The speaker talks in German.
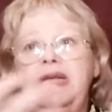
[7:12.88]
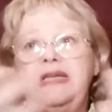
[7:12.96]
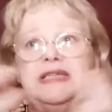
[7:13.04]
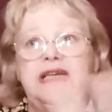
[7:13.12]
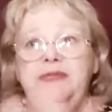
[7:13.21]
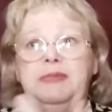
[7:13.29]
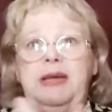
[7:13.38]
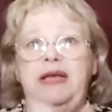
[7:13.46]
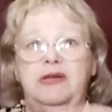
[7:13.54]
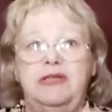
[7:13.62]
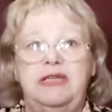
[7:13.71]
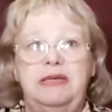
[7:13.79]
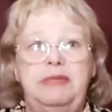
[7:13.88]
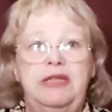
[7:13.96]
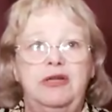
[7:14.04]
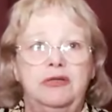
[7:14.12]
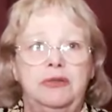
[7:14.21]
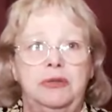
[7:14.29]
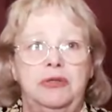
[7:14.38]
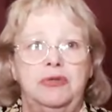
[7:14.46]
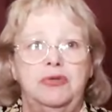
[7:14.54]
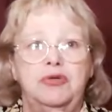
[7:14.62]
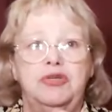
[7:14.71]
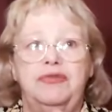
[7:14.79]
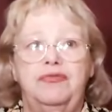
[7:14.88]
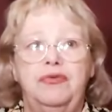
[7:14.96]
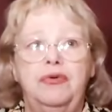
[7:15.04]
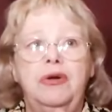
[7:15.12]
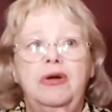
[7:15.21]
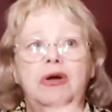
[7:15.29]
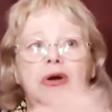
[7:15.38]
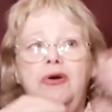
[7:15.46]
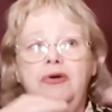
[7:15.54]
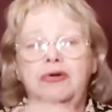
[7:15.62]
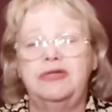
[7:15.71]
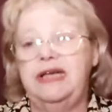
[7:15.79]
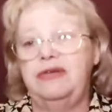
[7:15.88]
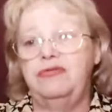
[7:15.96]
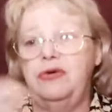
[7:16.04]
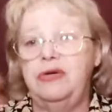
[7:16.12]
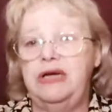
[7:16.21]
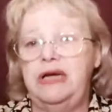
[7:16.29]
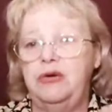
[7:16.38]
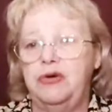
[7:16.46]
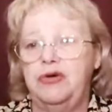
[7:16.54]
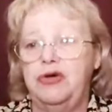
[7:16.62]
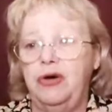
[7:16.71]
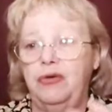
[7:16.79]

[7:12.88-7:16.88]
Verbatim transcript: so wie ich das aufgrund all der Nahtoderfahrungen verstanden habe.